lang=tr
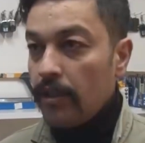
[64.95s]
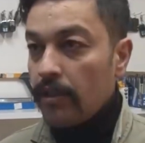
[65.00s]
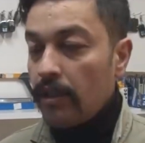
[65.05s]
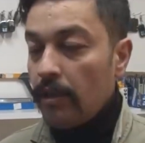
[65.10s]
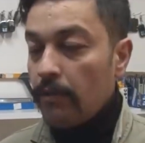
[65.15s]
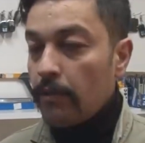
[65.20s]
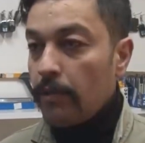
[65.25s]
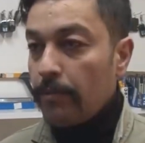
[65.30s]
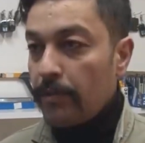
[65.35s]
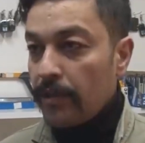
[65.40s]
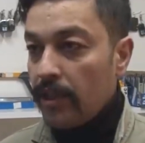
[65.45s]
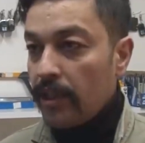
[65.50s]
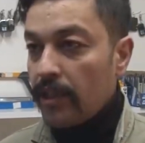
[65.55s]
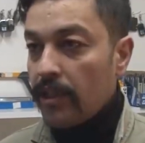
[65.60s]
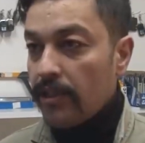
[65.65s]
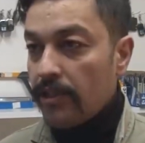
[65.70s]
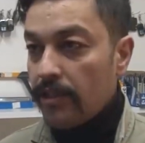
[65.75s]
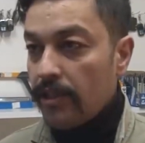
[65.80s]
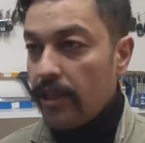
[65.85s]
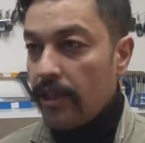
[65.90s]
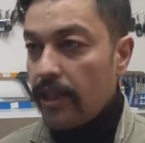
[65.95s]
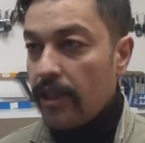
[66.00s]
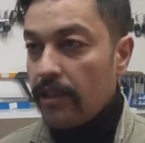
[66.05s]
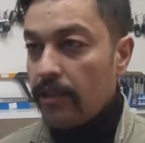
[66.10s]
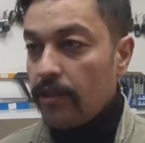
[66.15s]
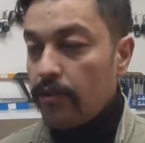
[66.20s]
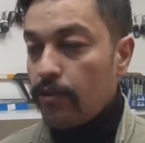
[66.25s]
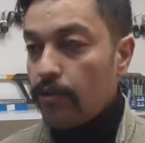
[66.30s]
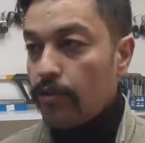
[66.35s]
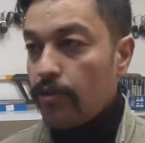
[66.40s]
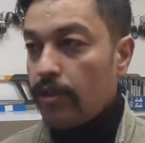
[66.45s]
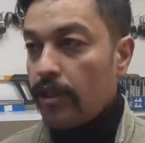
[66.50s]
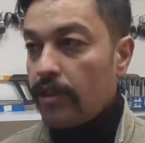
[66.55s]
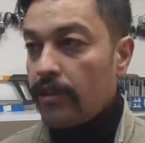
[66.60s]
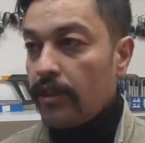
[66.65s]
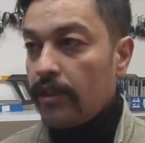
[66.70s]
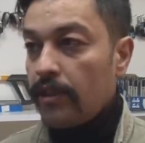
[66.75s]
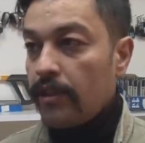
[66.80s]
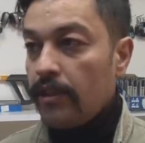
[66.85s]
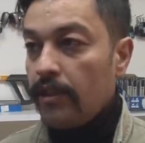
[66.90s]
Tam kapının arkasında yerde yatıyordu
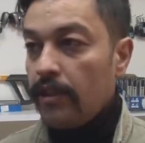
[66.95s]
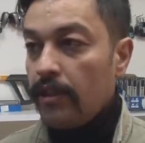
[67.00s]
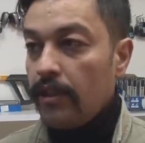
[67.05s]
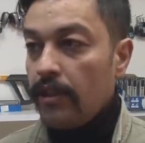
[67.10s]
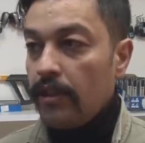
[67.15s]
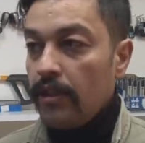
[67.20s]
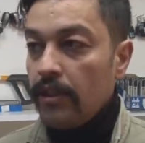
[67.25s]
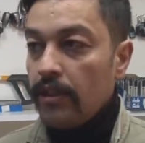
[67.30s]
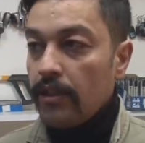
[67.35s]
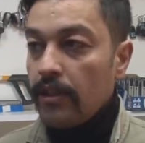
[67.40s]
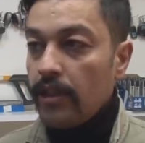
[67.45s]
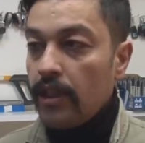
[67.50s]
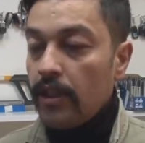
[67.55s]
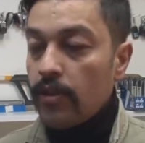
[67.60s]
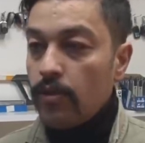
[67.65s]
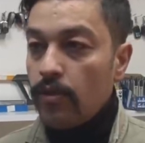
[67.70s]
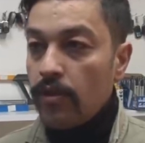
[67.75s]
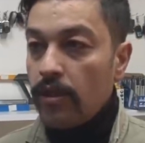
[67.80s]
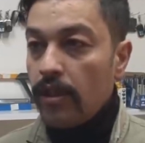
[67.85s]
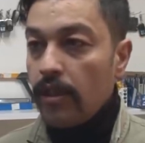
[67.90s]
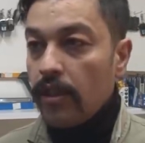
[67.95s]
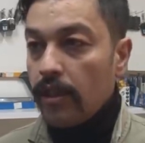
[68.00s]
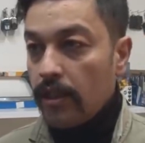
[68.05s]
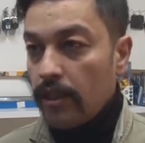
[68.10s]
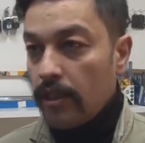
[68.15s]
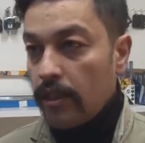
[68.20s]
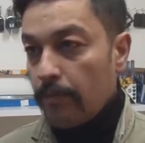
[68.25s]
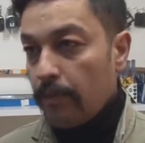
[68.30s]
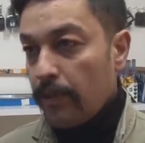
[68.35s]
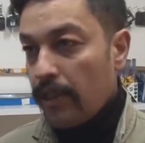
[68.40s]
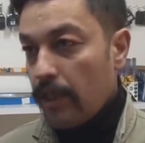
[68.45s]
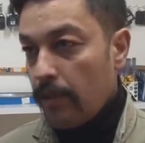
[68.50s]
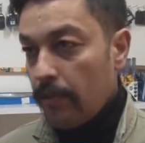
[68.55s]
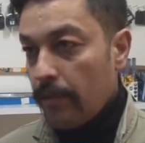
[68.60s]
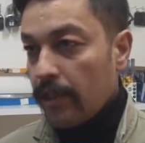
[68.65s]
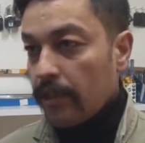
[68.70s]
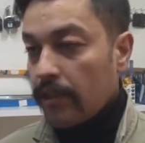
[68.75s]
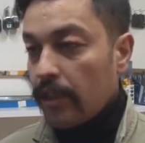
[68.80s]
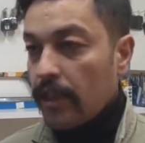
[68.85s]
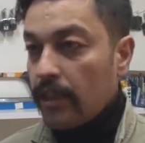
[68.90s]
zaten. Daha sonra kapıyı
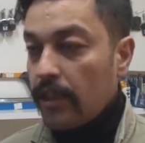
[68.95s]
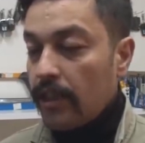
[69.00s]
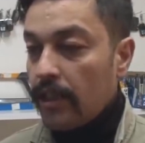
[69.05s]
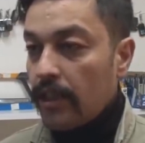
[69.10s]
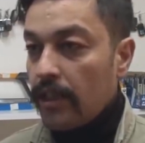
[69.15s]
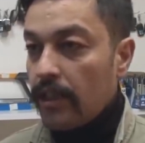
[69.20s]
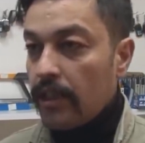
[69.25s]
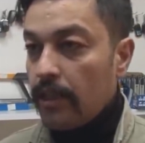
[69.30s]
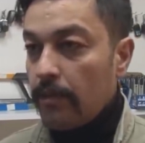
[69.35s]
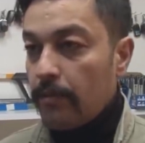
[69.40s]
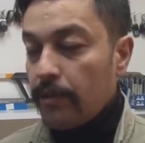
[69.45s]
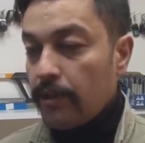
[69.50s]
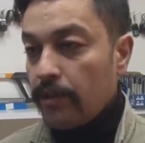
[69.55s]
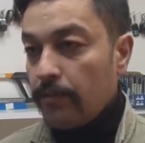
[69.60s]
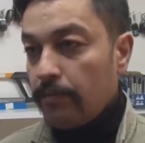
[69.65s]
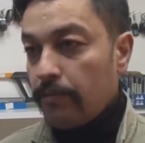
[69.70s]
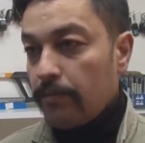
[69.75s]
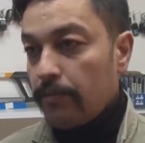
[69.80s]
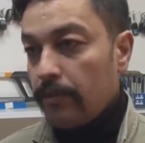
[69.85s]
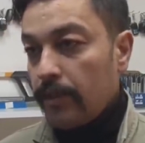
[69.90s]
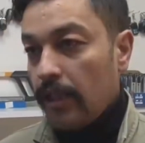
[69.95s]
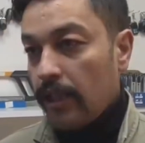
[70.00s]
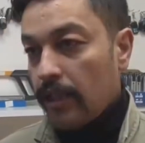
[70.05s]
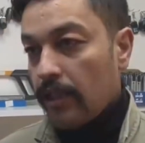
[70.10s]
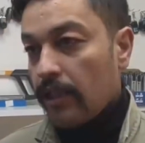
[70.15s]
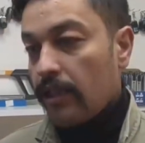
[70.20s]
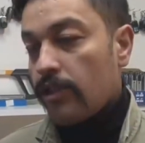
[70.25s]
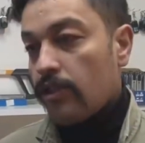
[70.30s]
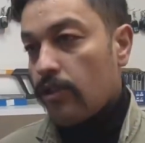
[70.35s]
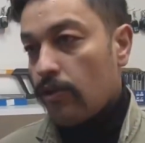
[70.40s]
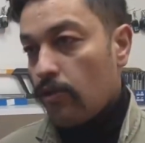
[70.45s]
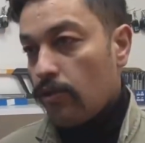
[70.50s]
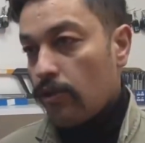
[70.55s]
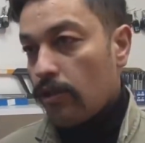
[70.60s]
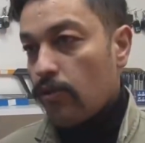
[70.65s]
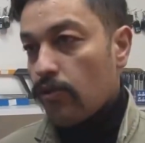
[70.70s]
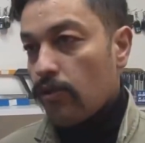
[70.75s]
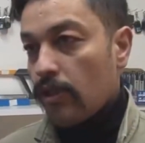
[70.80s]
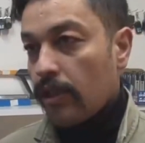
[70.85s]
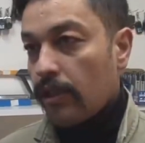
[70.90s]
hemen tekrar geri kapatıp arkadaşlarını
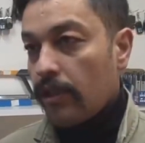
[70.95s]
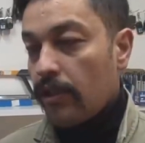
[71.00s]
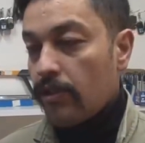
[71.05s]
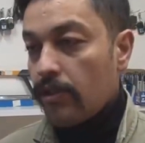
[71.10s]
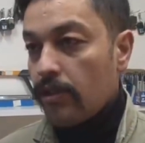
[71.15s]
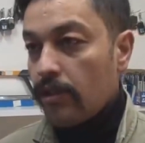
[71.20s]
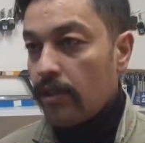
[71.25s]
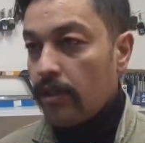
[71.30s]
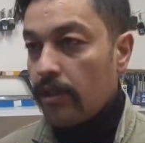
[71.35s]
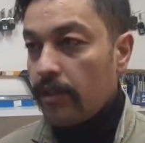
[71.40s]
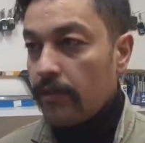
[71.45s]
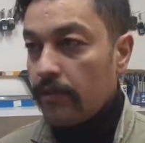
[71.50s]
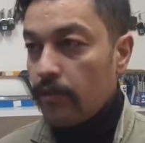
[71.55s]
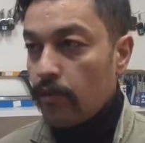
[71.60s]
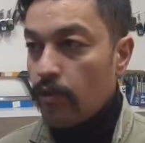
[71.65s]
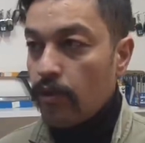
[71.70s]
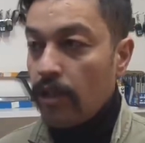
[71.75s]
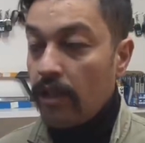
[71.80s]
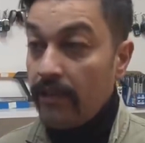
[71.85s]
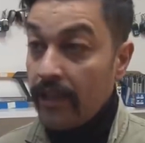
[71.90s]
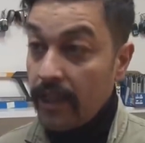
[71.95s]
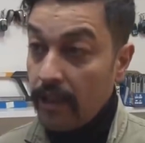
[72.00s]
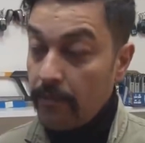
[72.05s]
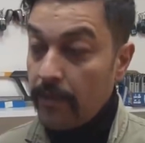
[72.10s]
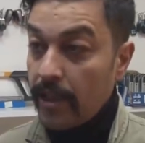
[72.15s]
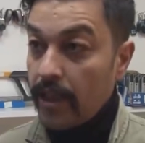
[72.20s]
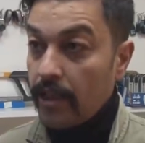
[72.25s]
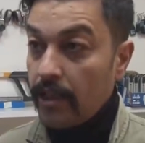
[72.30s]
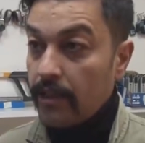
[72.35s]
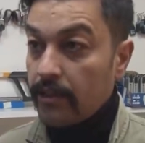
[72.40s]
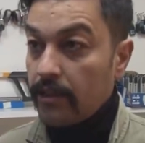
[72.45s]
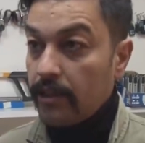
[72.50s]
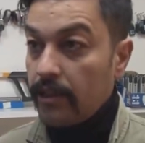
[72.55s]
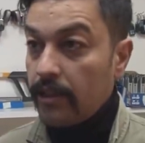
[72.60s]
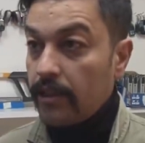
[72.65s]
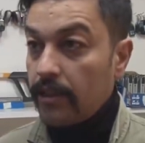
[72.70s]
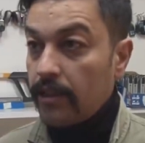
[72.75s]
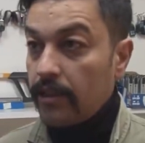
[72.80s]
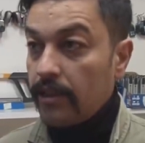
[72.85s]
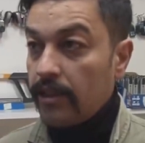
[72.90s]
oradan uzaklaştırdık. Çünkü eve girmeye
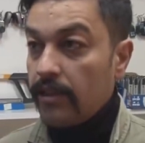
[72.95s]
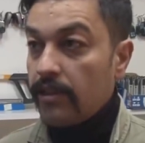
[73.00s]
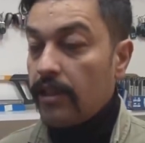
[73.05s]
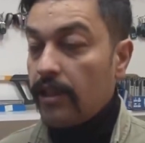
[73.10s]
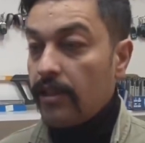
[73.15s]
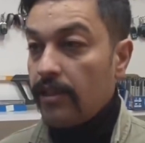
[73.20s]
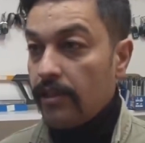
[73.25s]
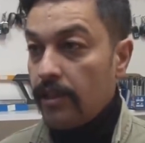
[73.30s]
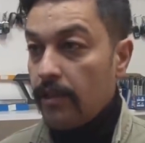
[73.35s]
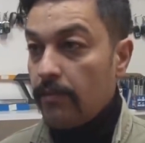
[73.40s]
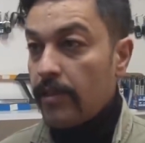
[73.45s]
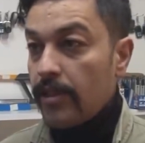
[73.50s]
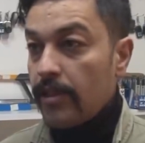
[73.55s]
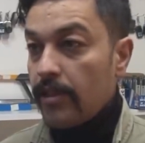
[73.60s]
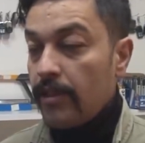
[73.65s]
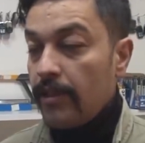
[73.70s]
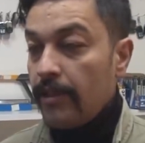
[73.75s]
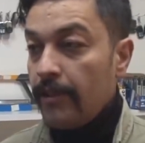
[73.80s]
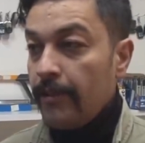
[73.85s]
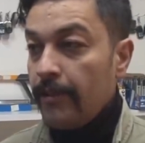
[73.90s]
kalktılar ister istemez.